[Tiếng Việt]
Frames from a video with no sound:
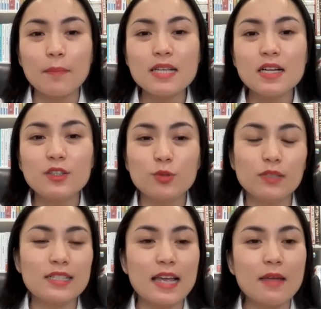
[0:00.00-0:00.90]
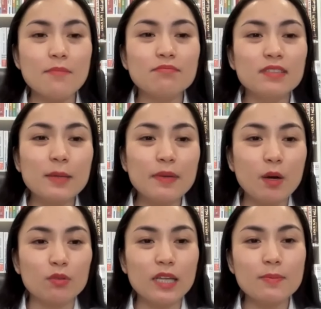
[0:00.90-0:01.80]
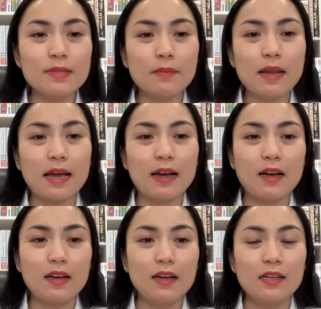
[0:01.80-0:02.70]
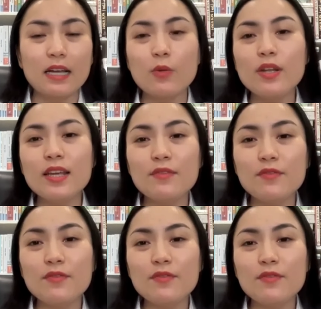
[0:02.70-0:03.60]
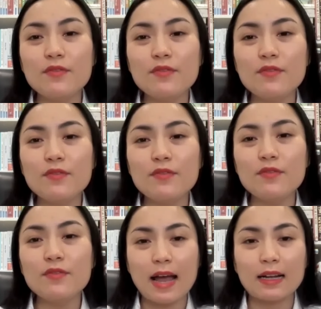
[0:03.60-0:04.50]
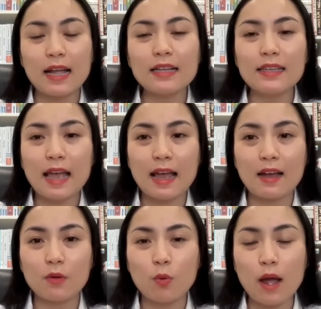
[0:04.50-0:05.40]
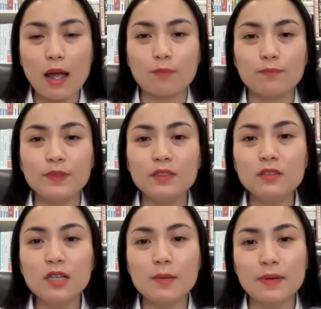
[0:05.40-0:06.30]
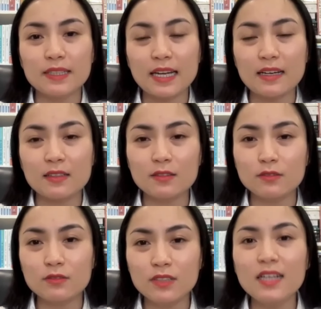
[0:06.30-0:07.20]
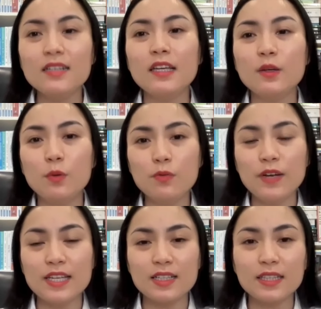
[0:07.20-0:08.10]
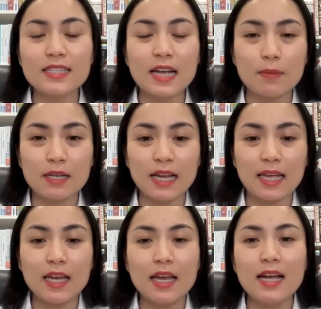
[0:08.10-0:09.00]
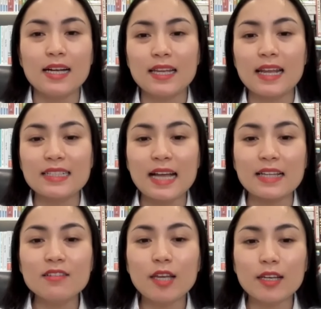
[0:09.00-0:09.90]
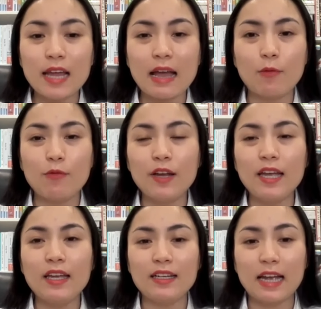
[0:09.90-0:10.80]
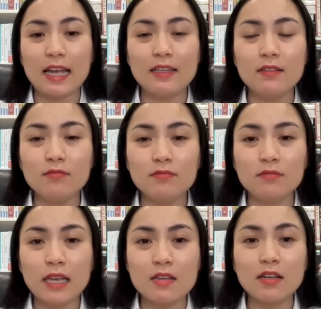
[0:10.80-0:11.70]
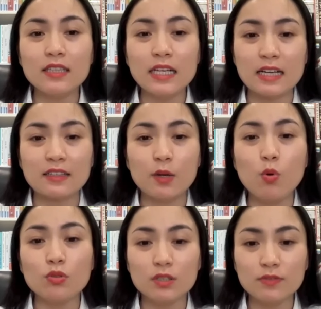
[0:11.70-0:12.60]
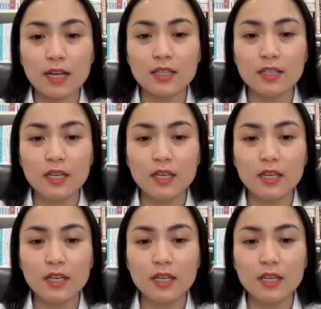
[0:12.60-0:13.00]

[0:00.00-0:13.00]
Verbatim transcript: Bây giờ chúng ta sẽ tìm hiểu tiếp xem là cái nguyên nhân vì sao và các nhà khoa học những người mà người ta nghiên cứu về những tình trạng bệnh này người ta đánh giá như thế nào về cái cái những cái tình trạng thiếu hụt như vậy